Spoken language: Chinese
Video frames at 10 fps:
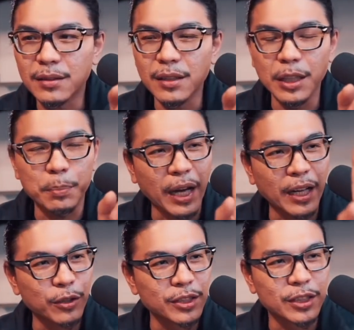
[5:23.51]
一百
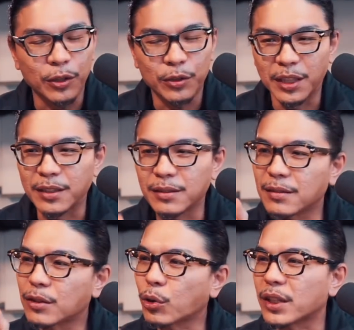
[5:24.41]
六十九人
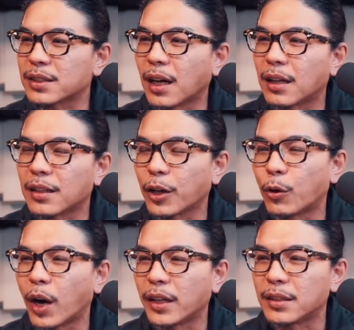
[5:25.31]
对上六
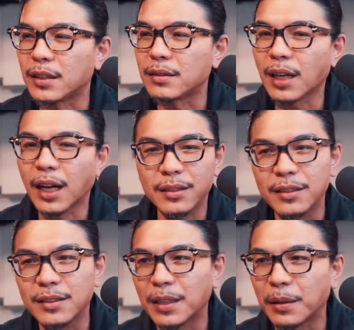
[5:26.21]
万人，他是
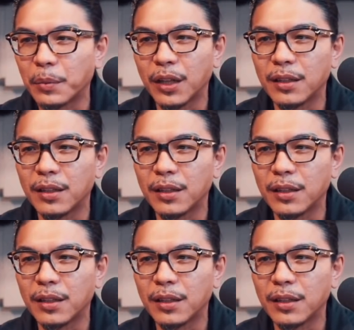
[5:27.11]
怎么